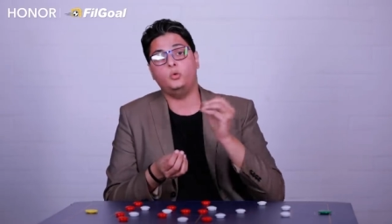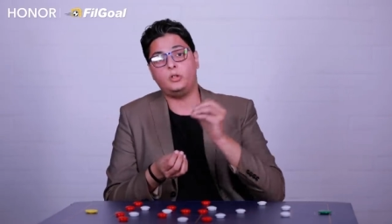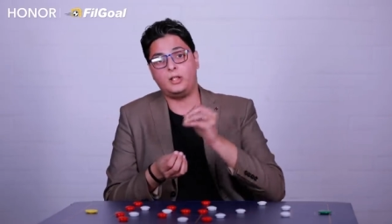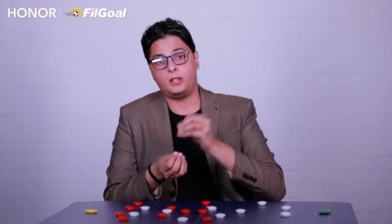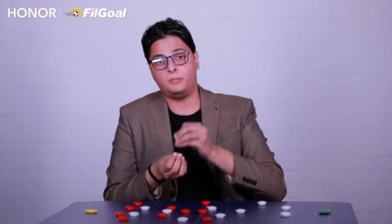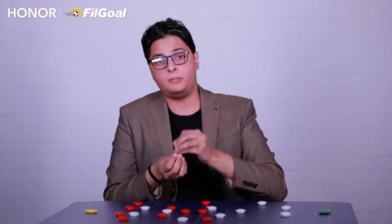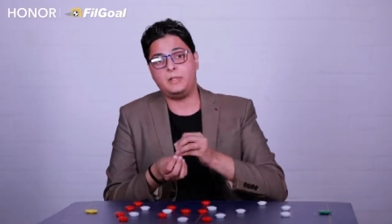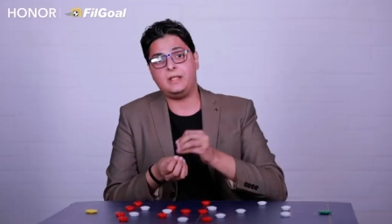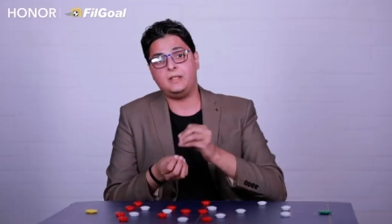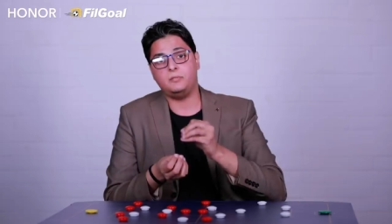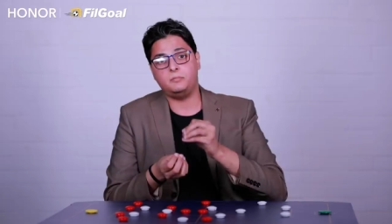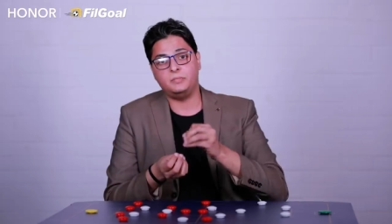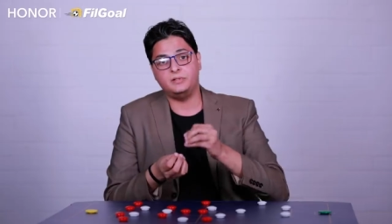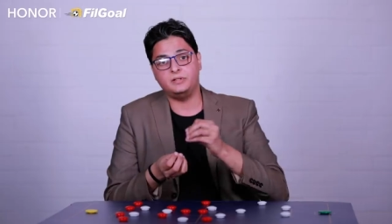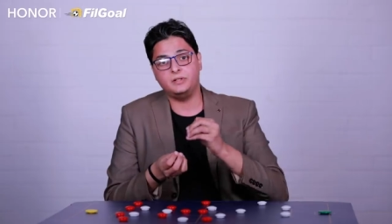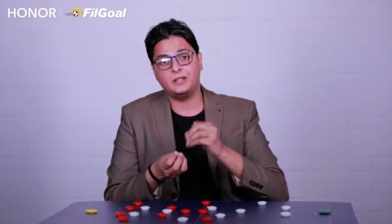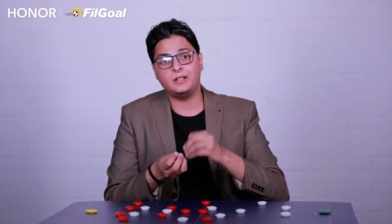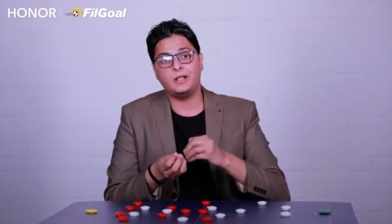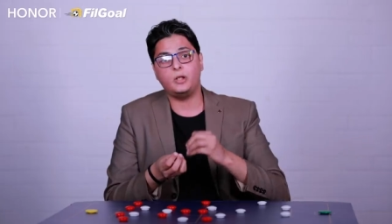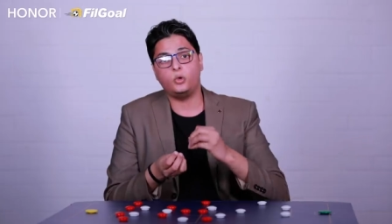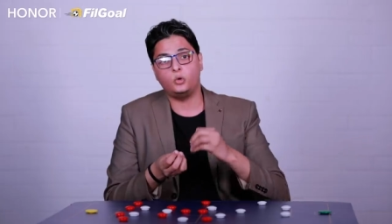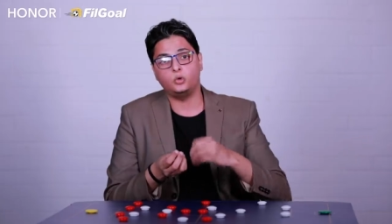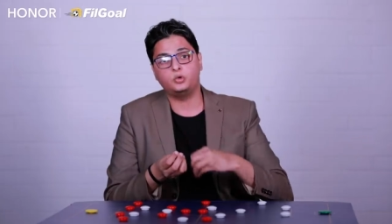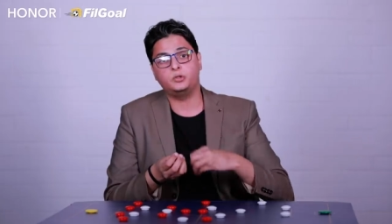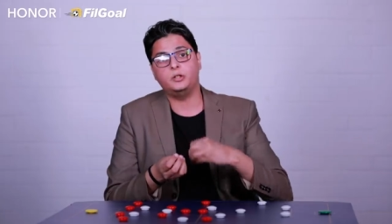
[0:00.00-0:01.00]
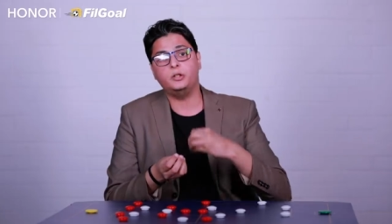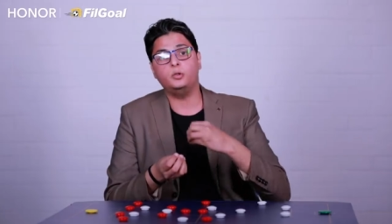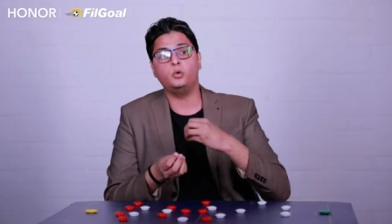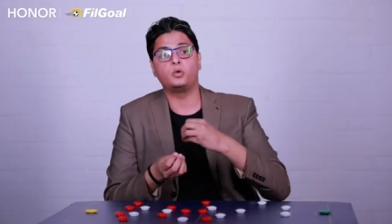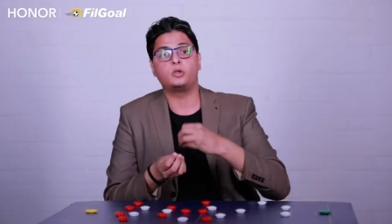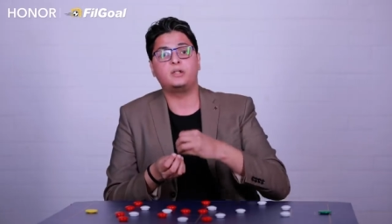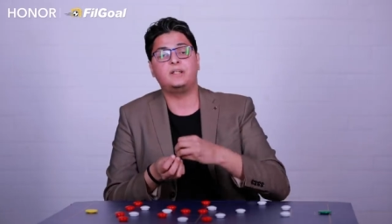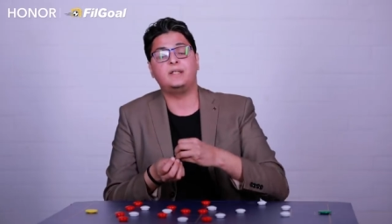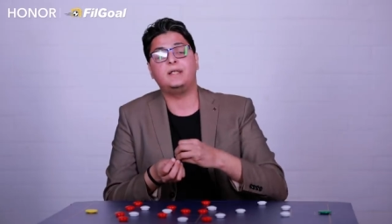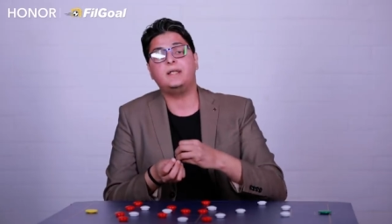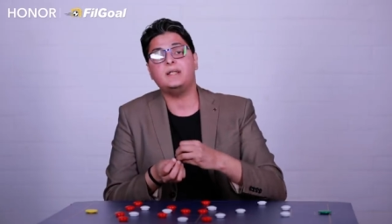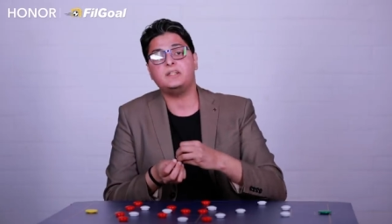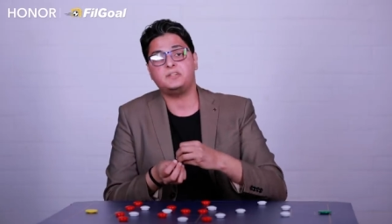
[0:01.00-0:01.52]
الامان بان انا احط له
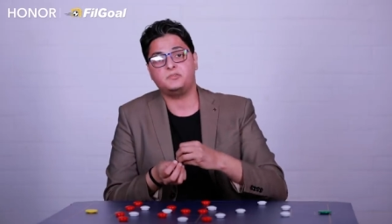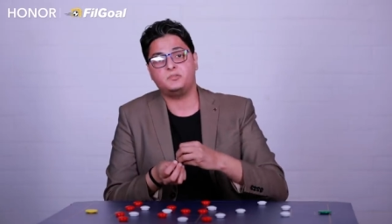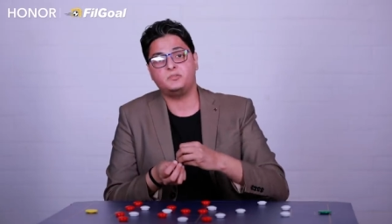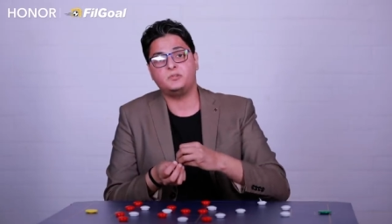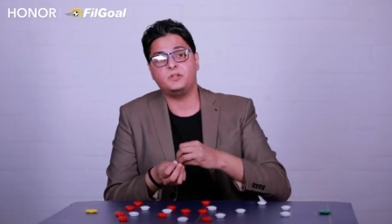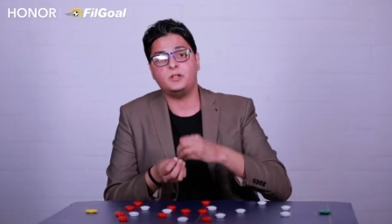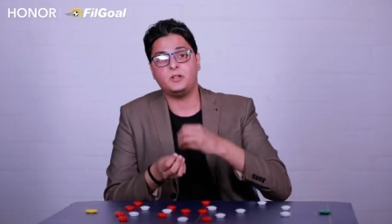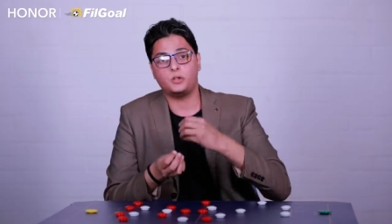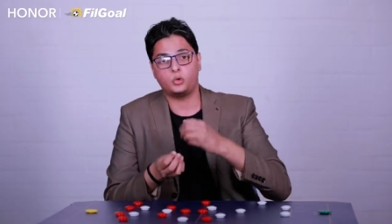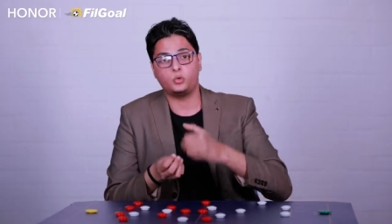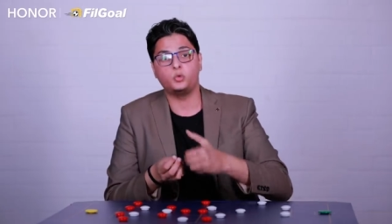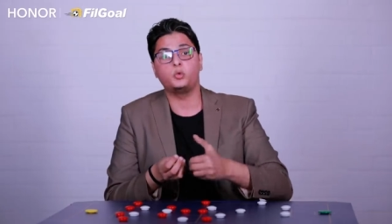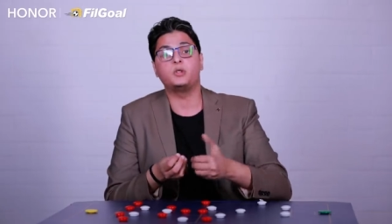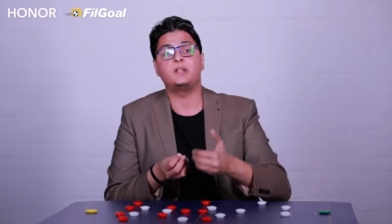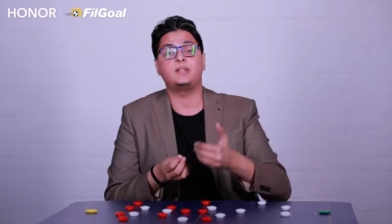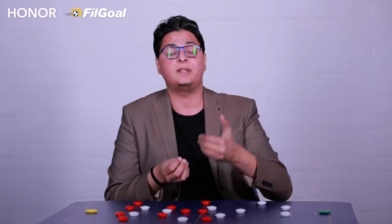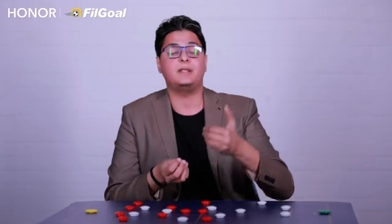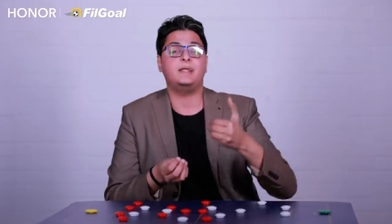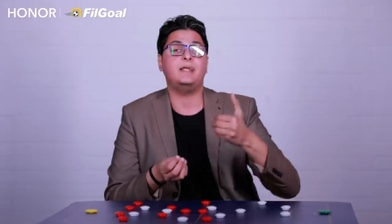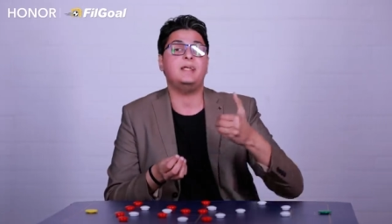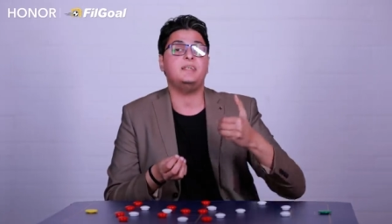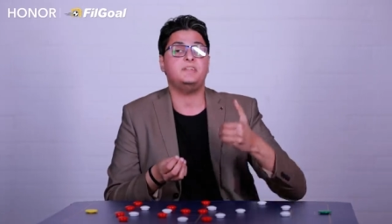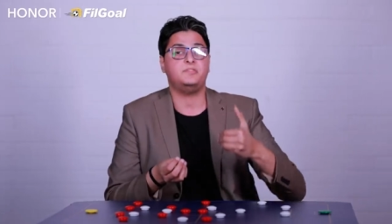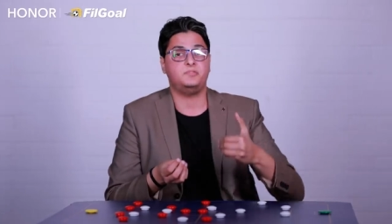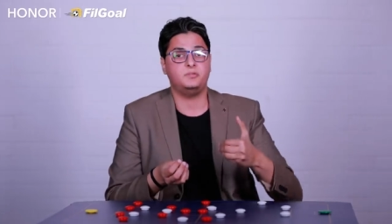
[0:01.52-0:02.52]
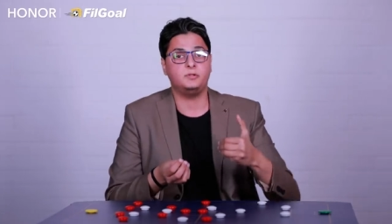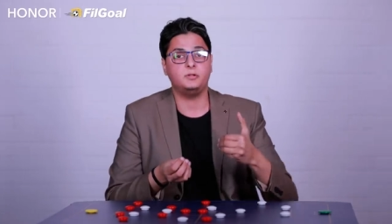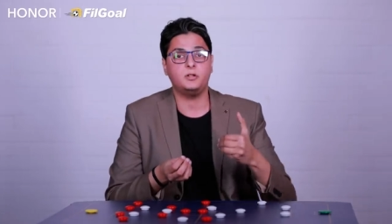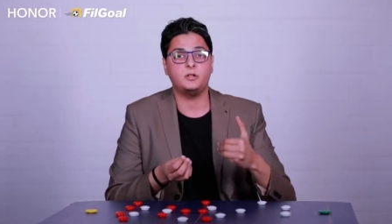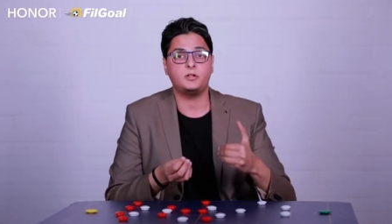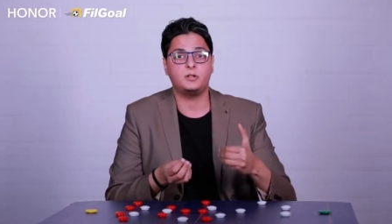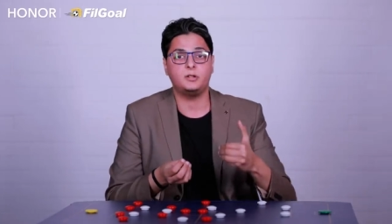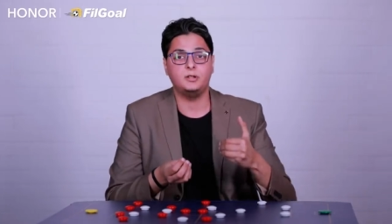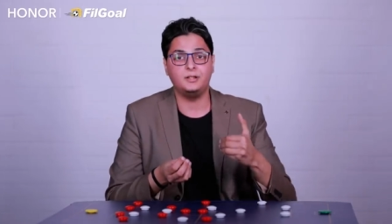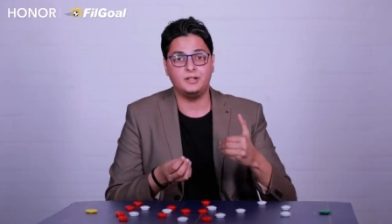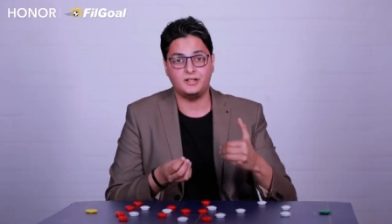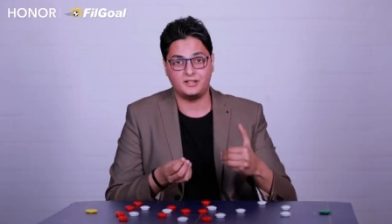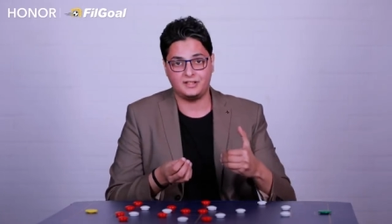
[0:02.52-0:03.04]
ارتكاز في ظهره وارتكاز في
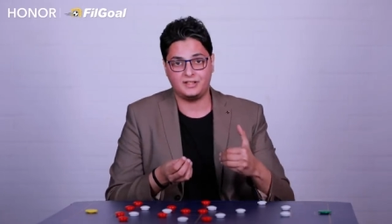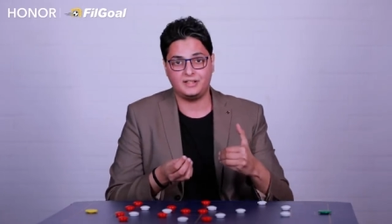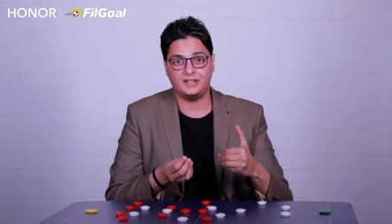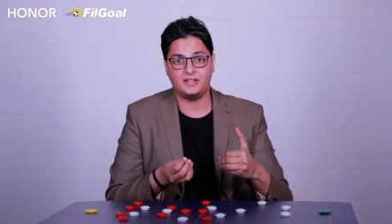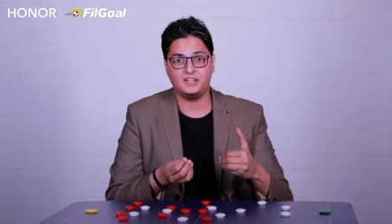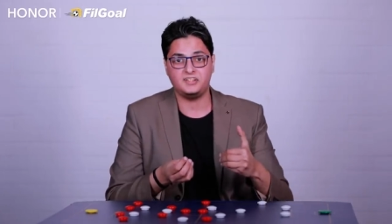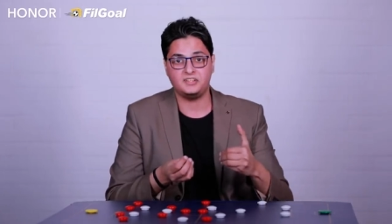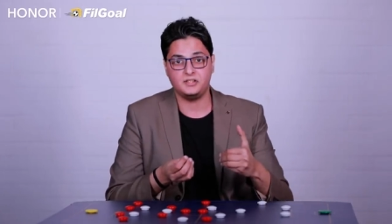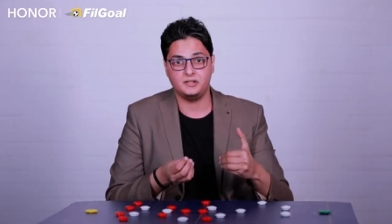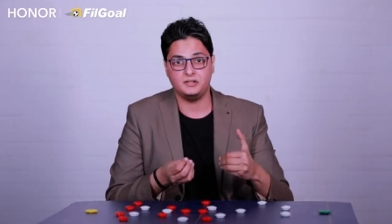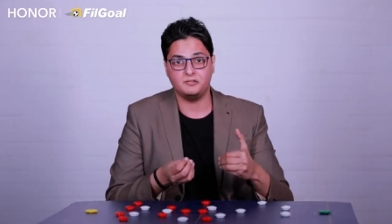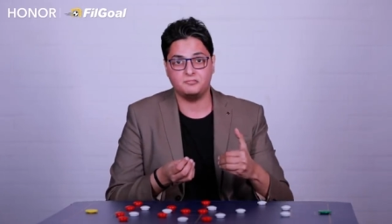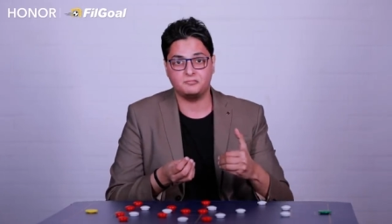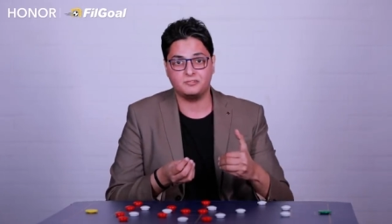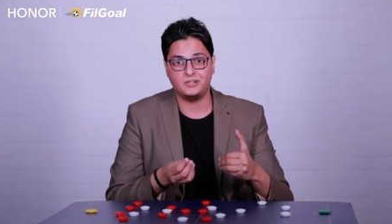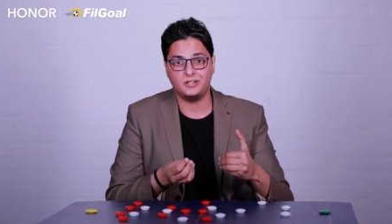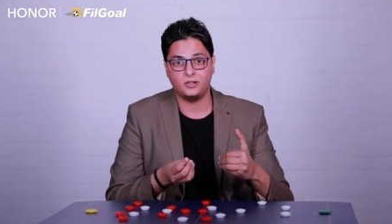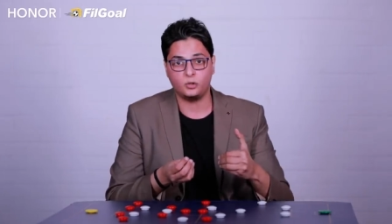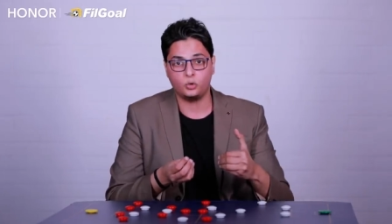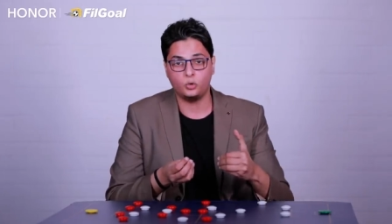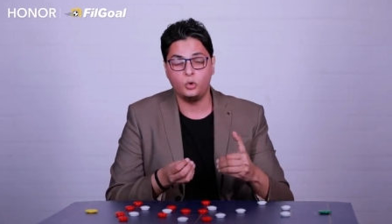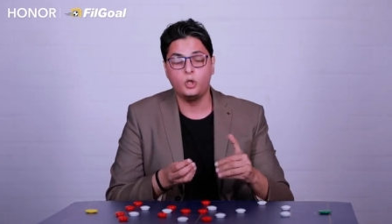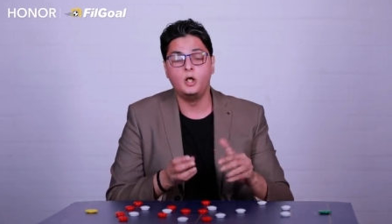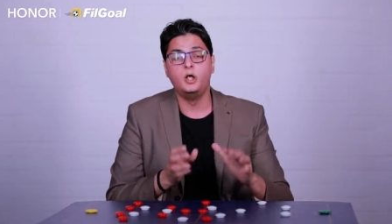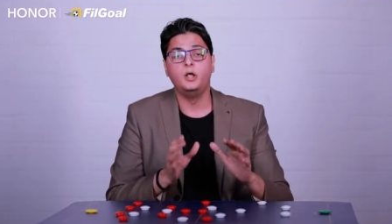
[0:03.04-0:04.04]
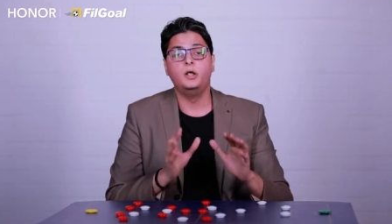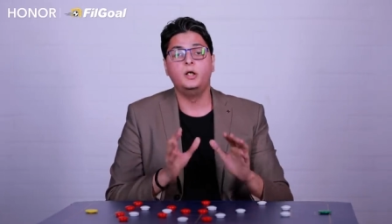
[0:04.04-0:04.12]
ظهر الارتكاز اللي في ظهره